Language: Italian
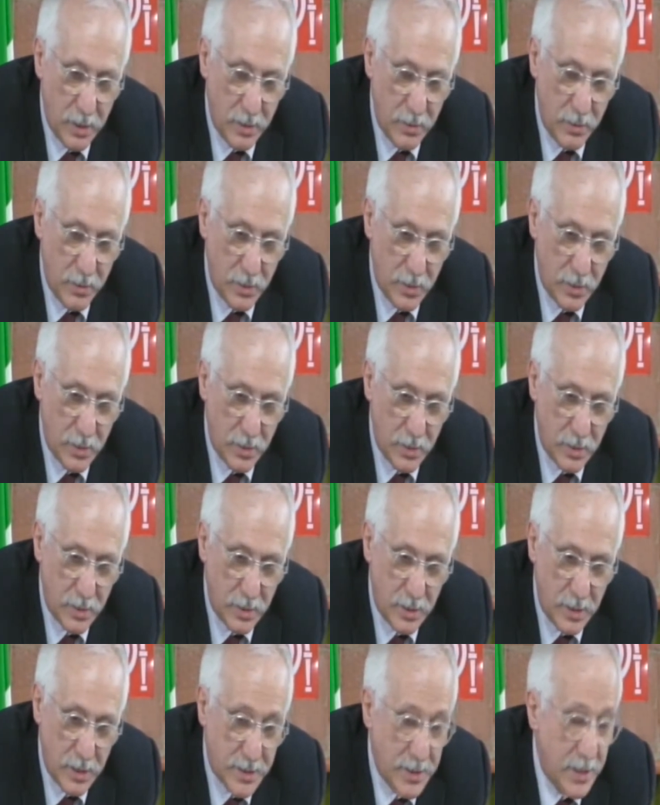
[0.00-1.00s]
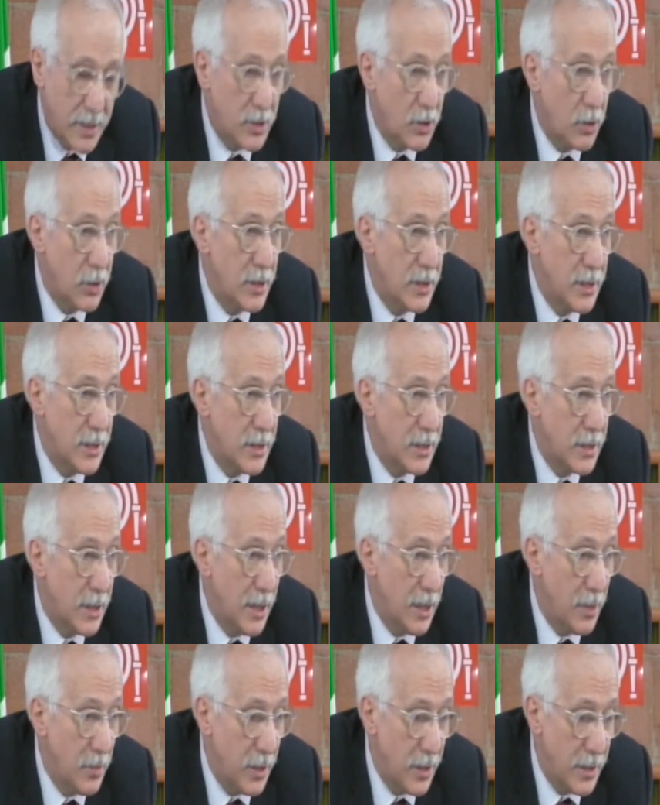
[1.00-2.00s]
eh, nel senso di
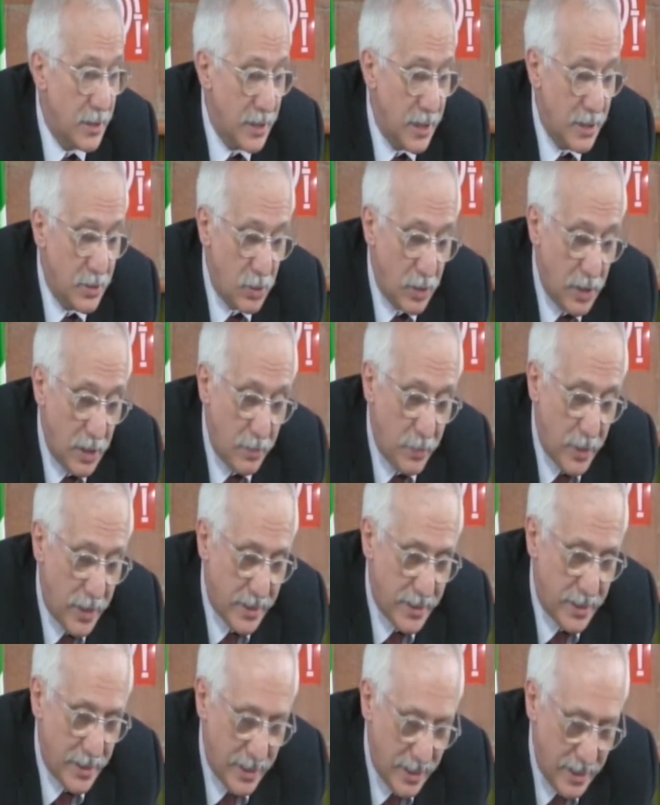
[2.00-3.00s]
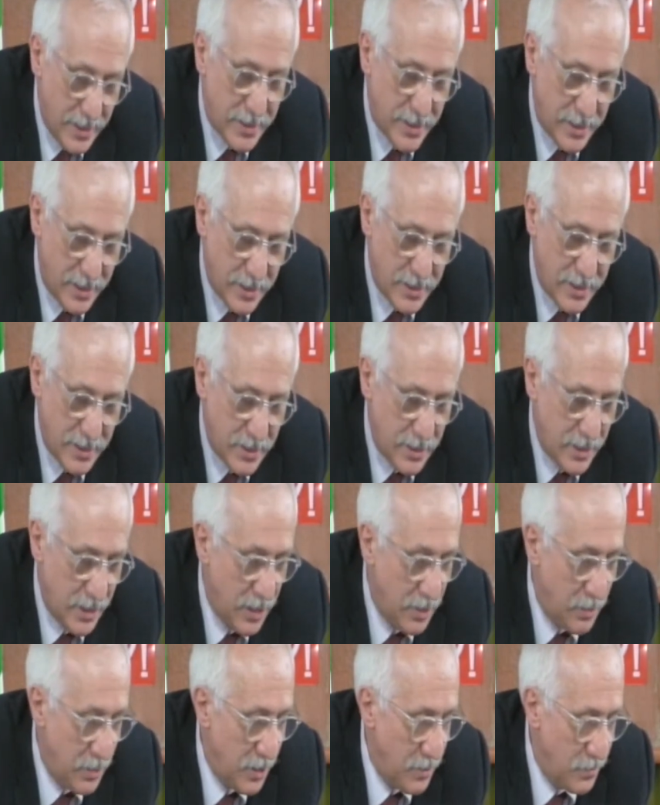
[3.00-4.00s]
sistema, nel senso di appartenenza al
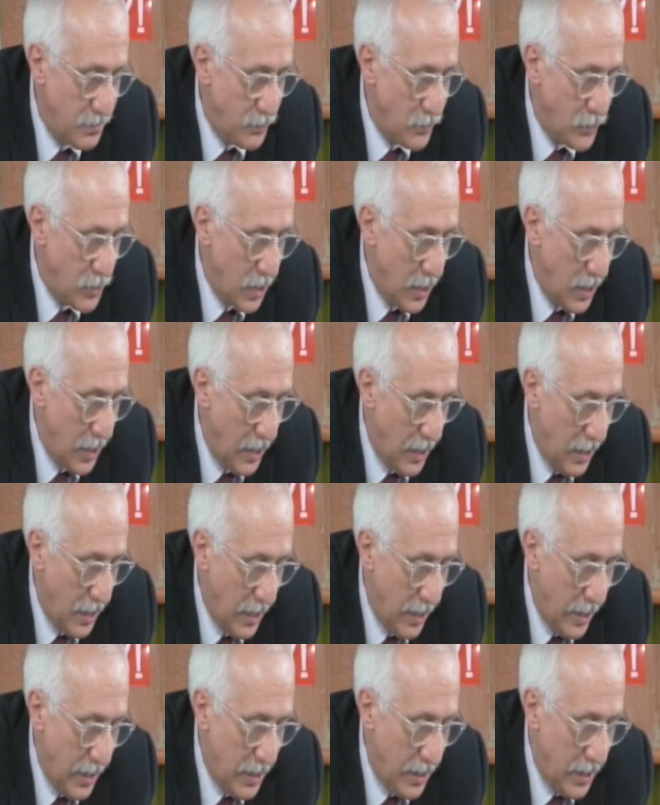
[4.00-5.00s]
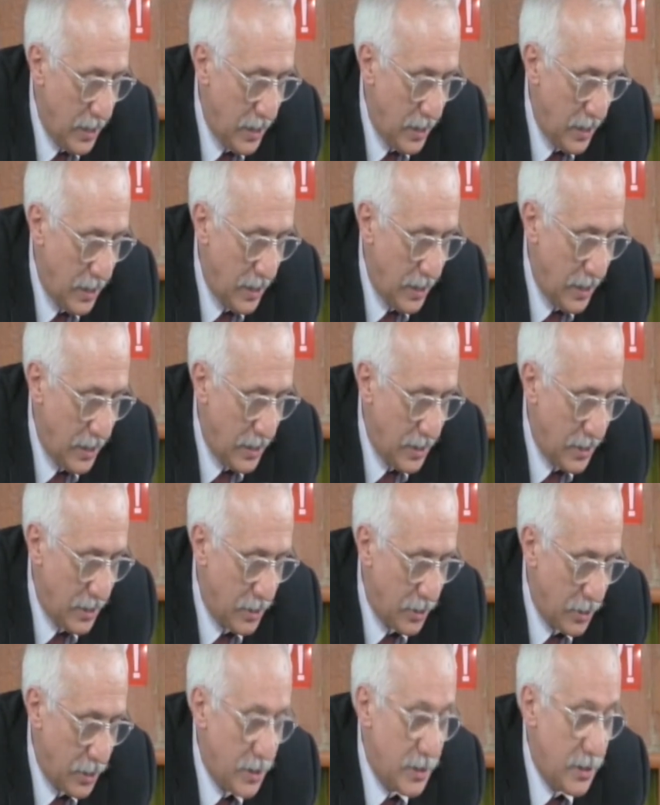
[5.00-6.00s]
sistema e nella
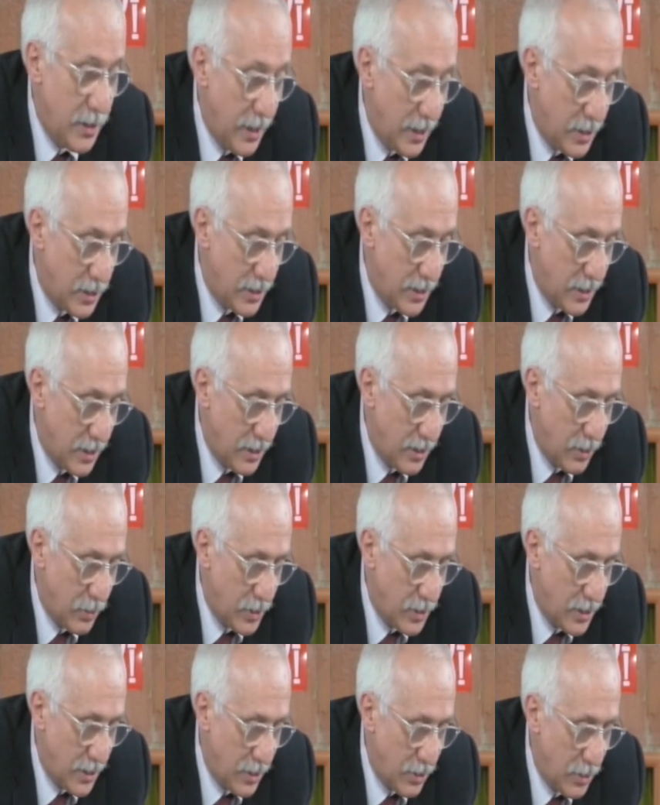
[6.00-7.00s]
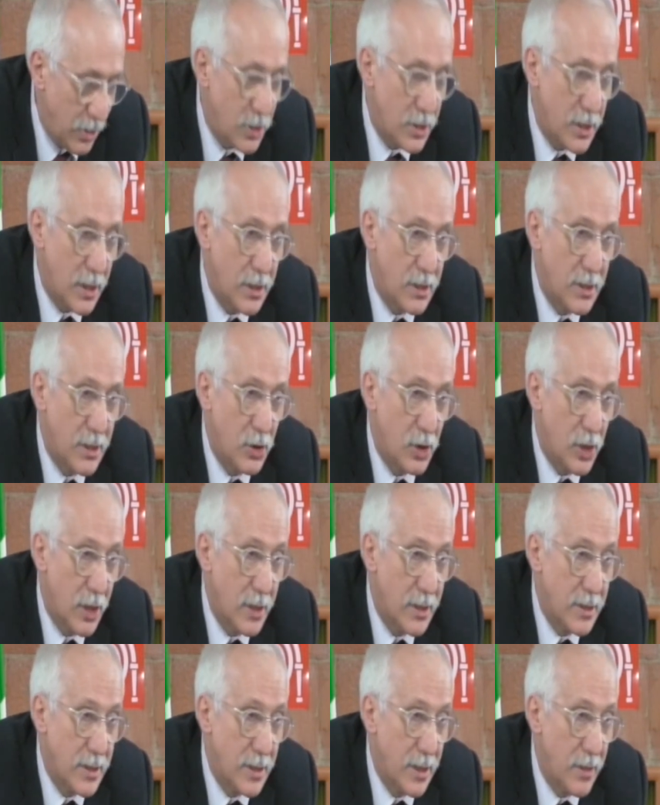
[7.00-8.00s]
richiesta che questa nostra
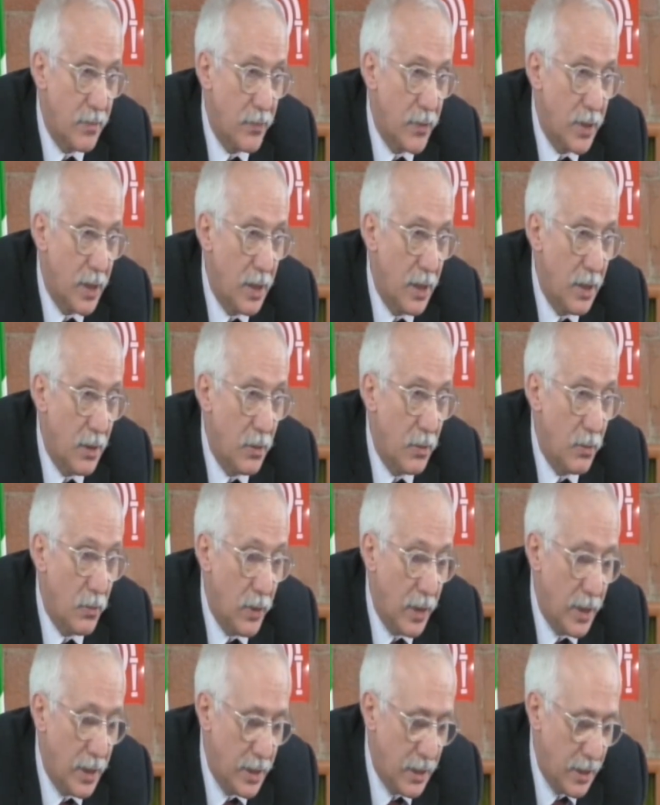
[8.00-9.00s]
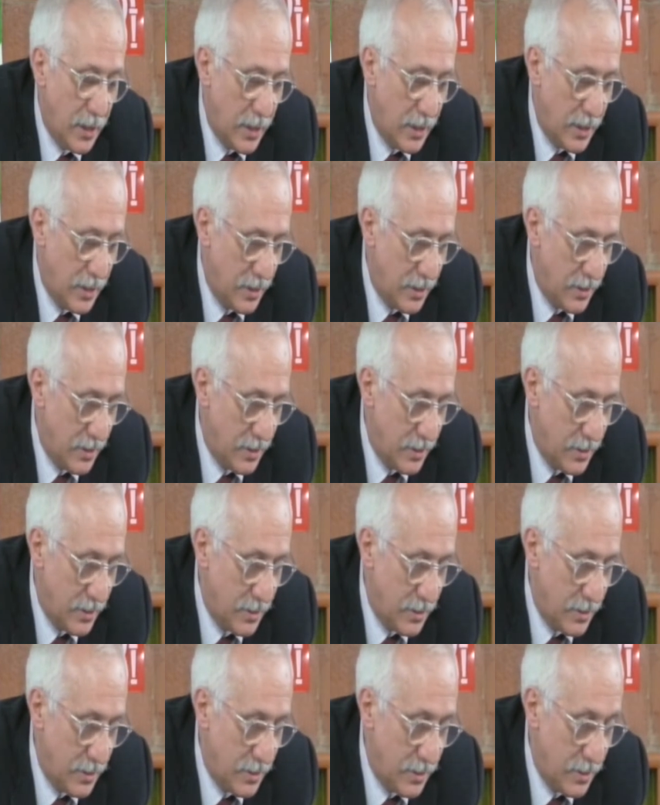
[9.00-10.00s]
esigenza venga
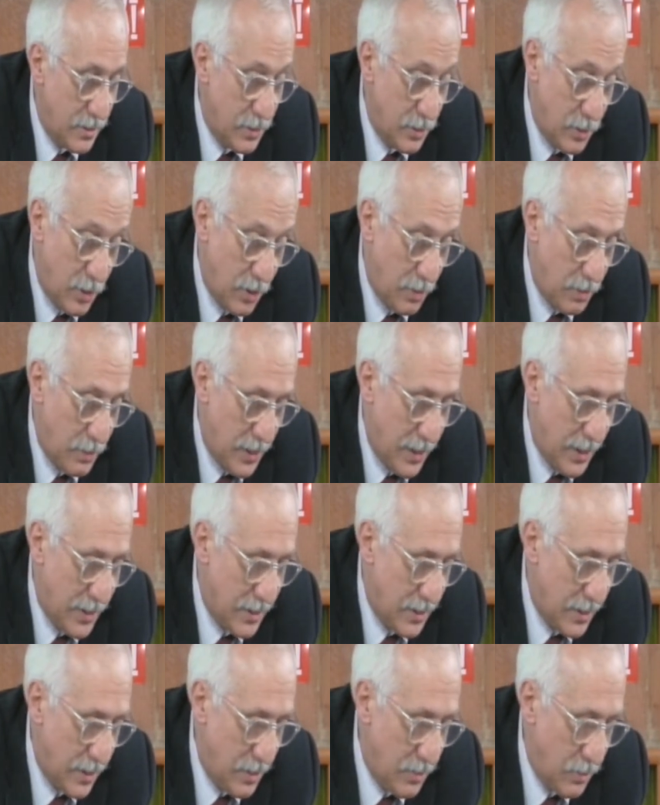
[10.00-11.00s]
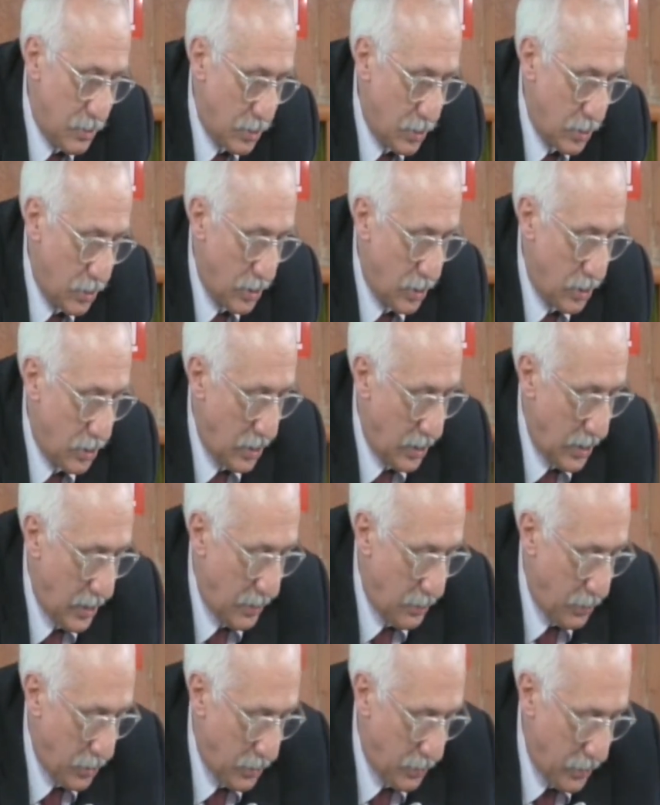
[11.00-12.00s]
eh, normata in modo
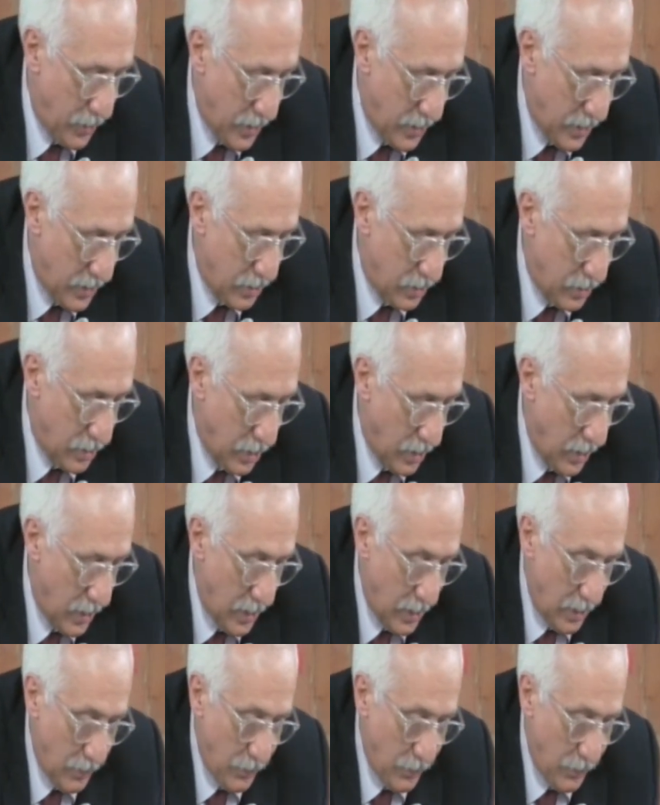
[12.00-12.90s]
appropriato.